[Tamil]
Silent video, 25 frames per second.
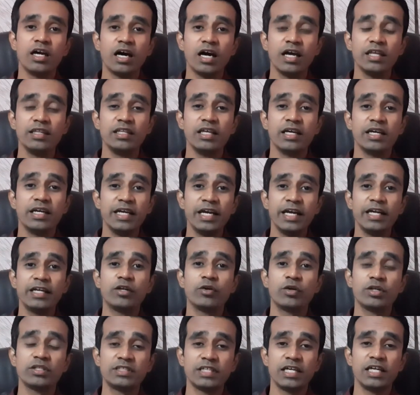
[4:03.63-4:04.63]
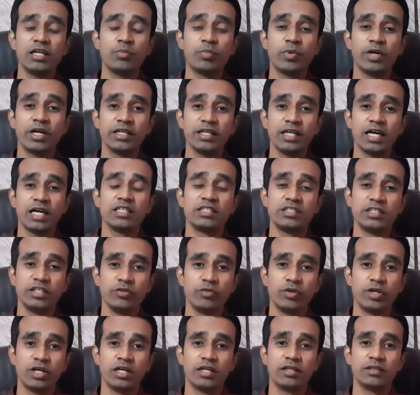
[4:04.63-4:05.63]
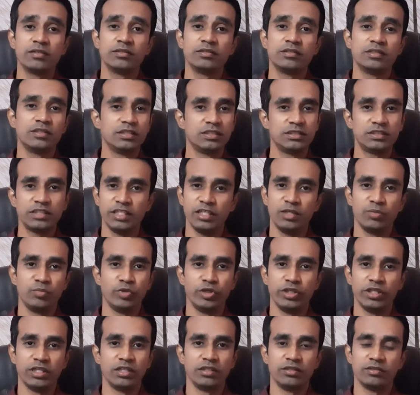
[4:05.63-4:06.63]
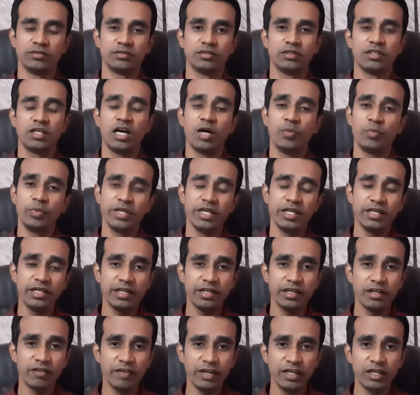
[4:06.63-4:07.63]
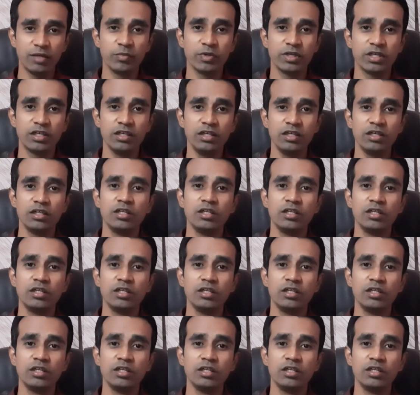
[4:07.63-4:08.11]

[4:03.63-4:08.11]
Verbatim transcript: இந்த கேட்டோட செயல்பாடு யார் செய்வா செய்ய முடியாது அப்போ இயற்கையாகவே நமக்கு